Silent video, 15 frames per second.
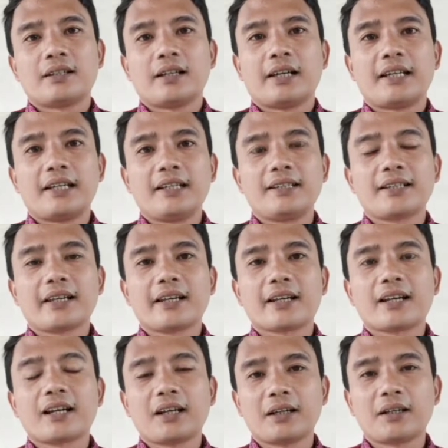Hari ini
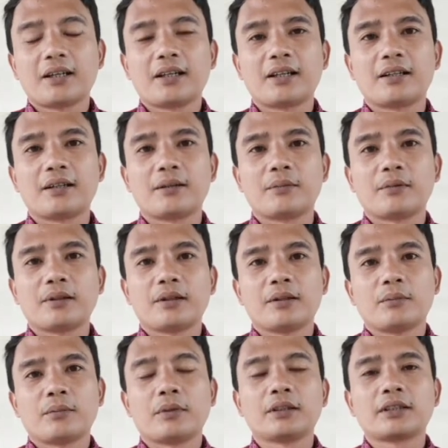saya akan
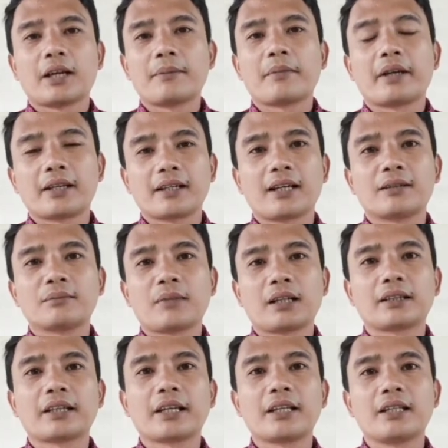menyampaikan
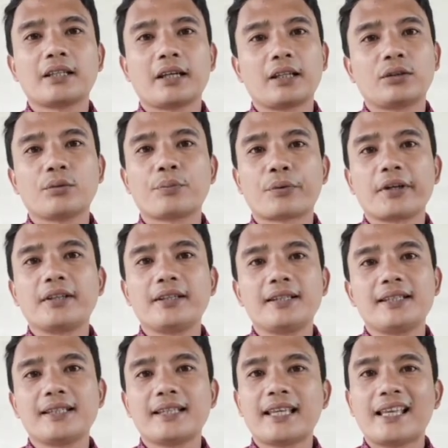materi yaitu
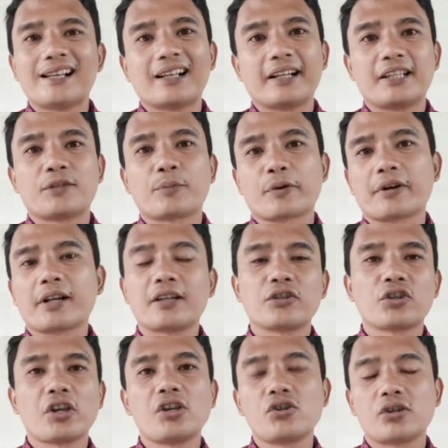British English
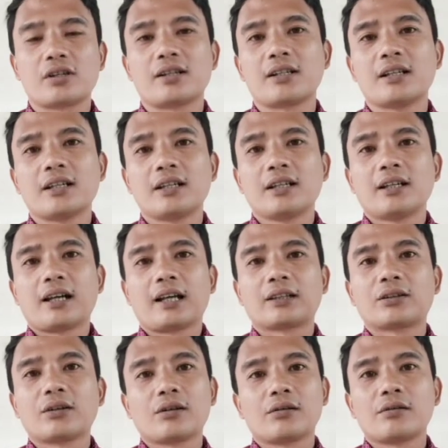pronunciation
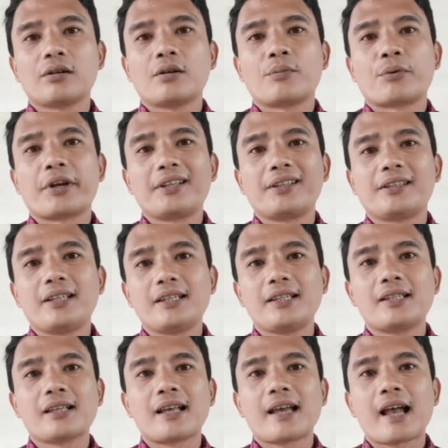atau
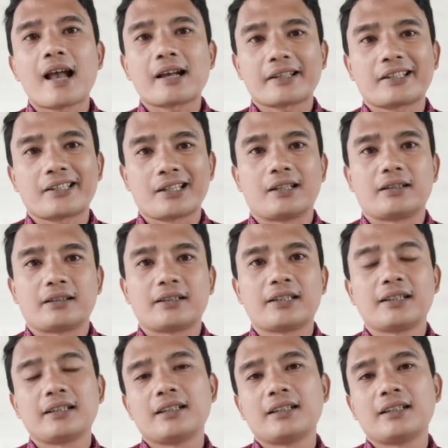British accent.